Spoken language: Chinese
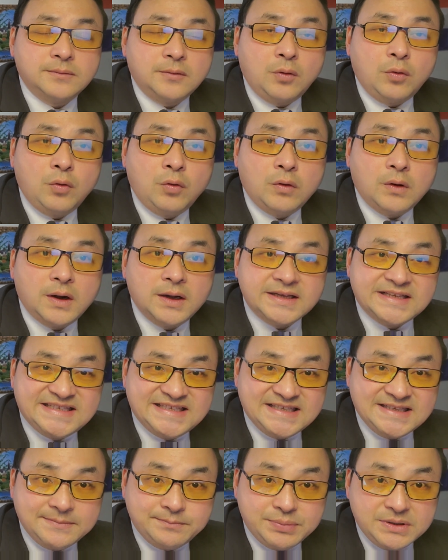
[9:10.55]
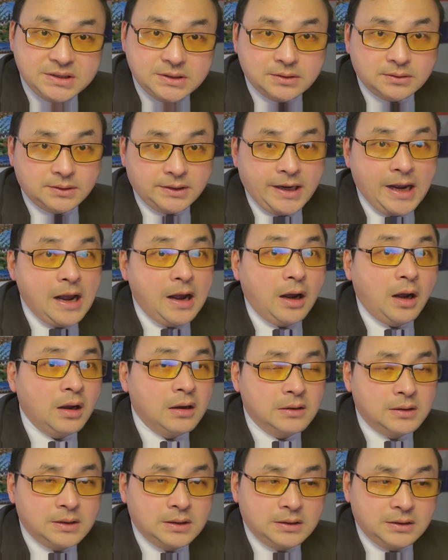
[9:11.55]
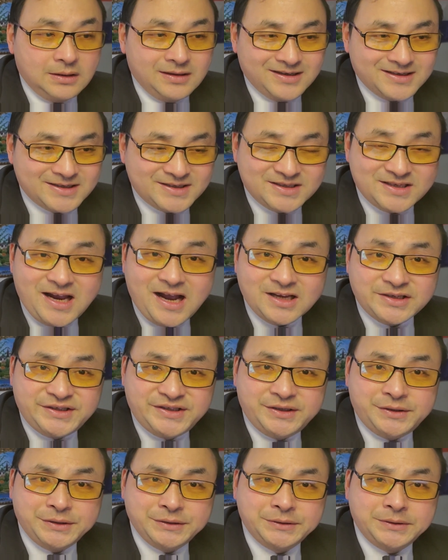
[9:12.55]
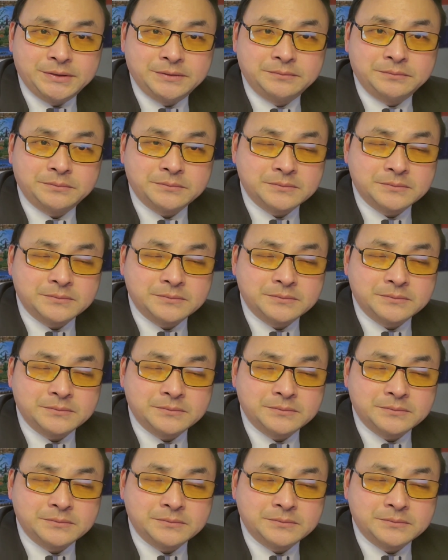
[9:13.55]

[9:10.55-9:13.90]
或击毙，你看啊，杀气腾腾，